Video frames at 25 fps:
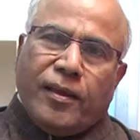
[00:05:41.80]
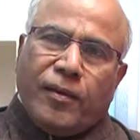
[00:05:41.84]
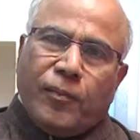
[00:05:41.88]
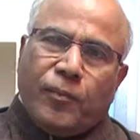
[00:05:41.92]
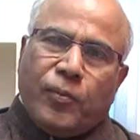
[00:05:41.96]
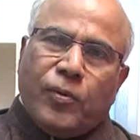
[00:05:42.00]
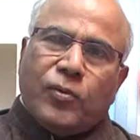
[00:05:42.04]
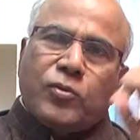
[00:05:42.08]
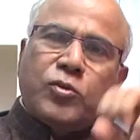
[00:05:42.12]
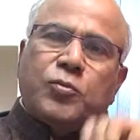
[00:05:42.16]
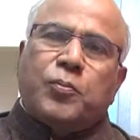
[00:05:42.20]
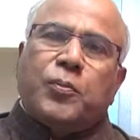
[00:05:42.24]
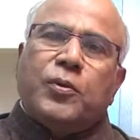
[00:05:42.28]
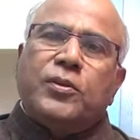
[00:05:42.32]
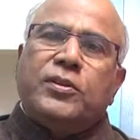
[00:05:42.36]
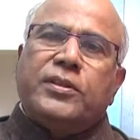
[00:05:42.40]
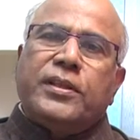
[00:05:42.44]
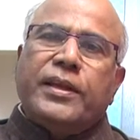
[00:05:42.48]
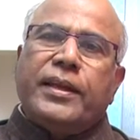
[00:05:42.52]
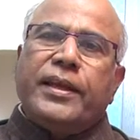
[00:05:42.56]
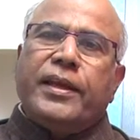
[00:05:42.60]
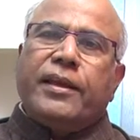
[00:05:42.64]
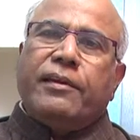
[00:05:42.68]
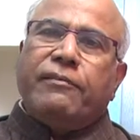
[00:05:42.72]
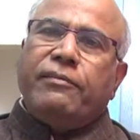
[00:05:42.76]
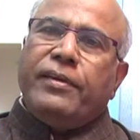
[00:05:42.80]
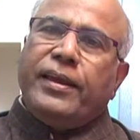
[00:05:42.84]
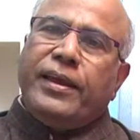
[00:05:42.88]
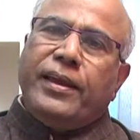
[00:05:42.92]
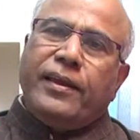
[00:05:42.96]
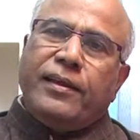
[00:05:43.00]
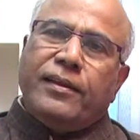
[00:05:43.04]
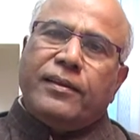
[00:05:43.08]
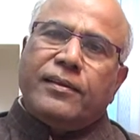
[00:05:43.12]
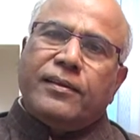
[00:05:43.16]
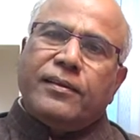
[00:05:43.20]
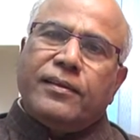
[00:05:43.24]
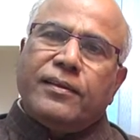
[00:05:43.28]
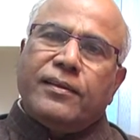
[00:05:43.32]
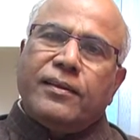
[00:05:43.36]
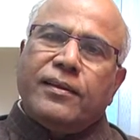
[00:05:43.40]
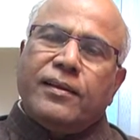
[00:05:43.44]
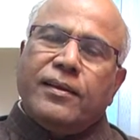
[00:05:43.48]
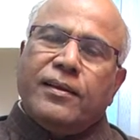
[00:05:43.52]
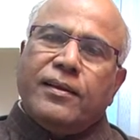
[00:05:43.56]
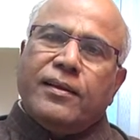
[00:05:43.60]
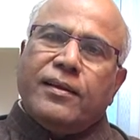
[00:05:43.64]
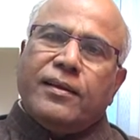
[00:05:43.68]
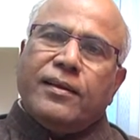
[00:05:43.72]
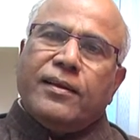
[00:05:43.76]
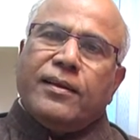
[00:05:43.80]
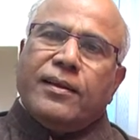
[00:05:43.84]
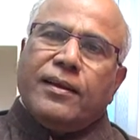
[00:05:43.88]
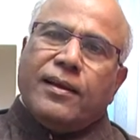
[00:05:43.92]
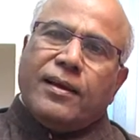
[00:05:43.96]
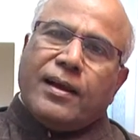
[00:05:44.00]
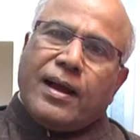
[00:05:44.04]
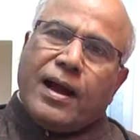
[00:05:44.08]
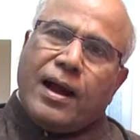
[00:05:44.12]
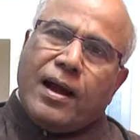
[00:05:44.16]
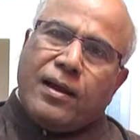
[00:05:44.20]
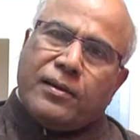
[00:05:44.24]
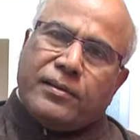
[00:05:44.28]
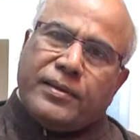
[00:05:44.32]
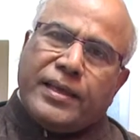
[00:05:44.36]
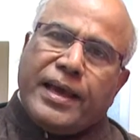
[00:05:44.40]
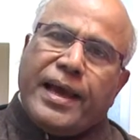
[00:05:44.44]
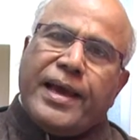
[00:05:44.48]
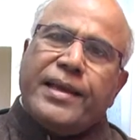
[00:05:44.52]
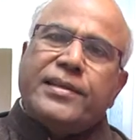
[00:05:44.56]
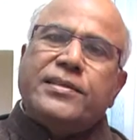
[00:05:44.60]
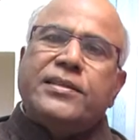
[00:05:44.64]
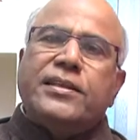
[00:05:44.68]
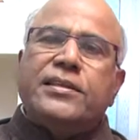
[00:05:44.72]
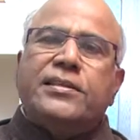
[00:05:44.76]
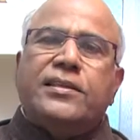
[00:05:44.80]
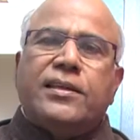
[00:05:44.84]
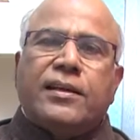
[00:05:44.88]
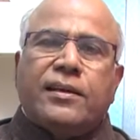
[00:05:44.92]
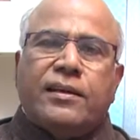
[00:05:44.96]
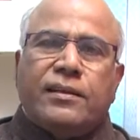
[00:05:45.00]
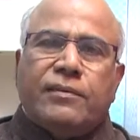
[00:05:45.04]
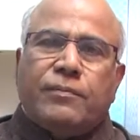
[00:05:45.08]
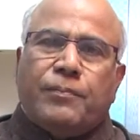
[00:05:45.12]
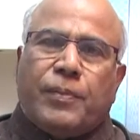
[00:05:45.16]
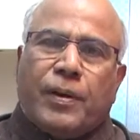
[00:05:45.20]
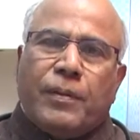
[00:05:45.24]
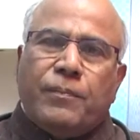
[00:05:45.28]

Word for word: ఇప్పుడు స్పుత్నిక్వి వాళ్ళు తయారు చేసినవి